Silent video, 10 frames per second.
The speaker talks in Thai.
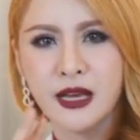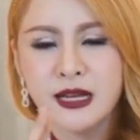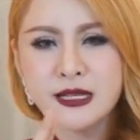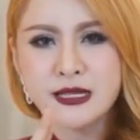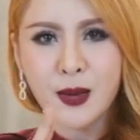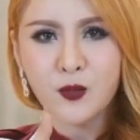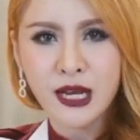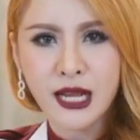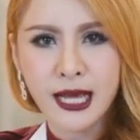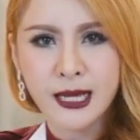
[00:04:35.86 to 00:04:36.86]
จำไว้
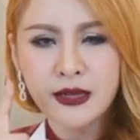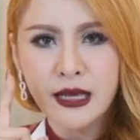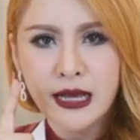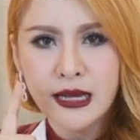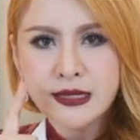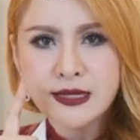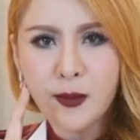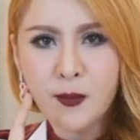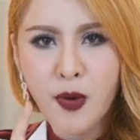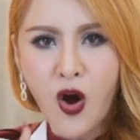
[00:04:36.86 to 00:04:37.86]
นะคะส
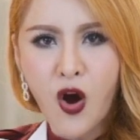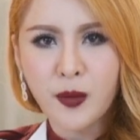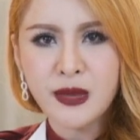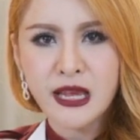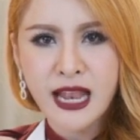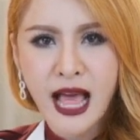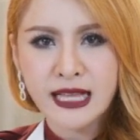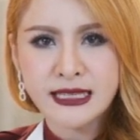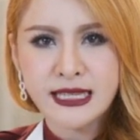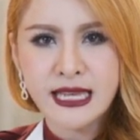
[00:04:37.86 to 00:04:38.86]
มองมีหน้า
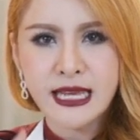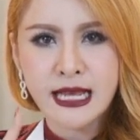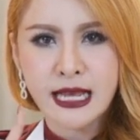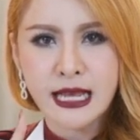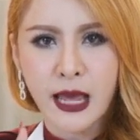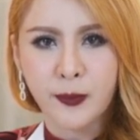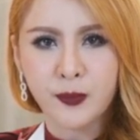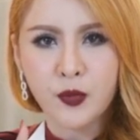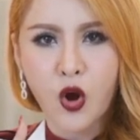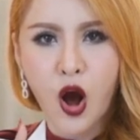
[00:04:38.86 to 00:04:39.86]
ที่เก็บ
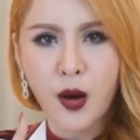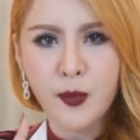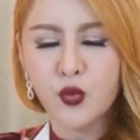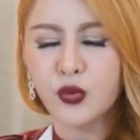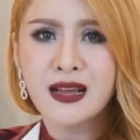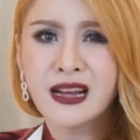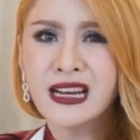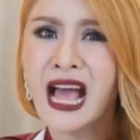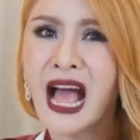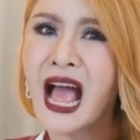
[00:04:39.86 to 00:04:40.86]
ข้อมูล
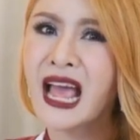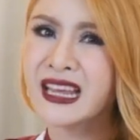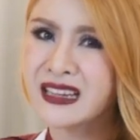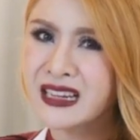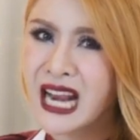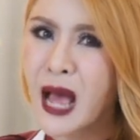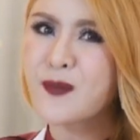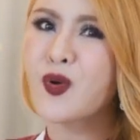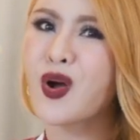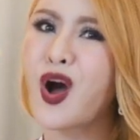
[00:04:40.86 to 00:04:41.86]
ได้รับ
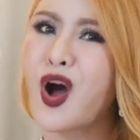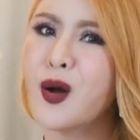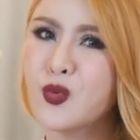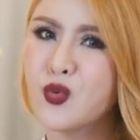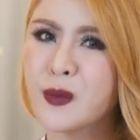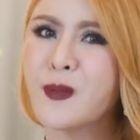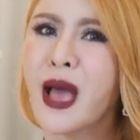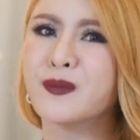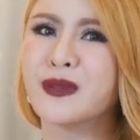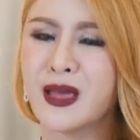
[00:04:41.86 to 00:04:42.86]
ข้อมูลแบ
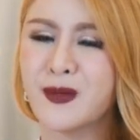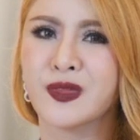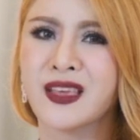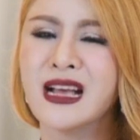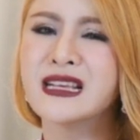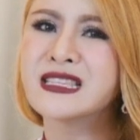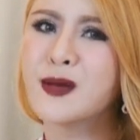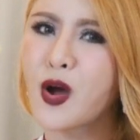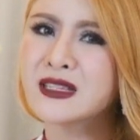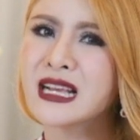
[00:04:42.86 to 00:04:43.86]
บไหนมาสม
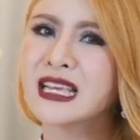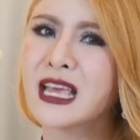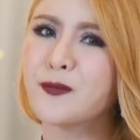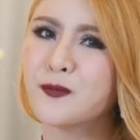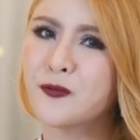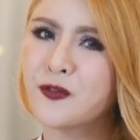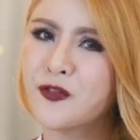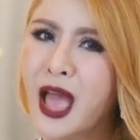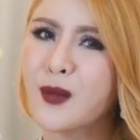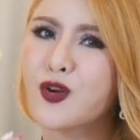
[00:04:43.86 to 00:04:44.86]
องจะเก็บ
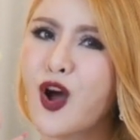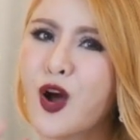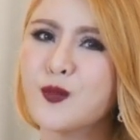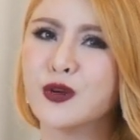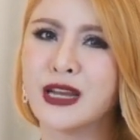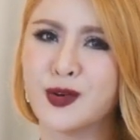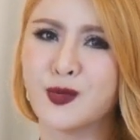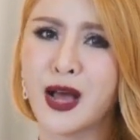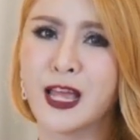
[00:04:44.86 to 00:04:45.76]
แฟ้มข้อมูลนั้นไว้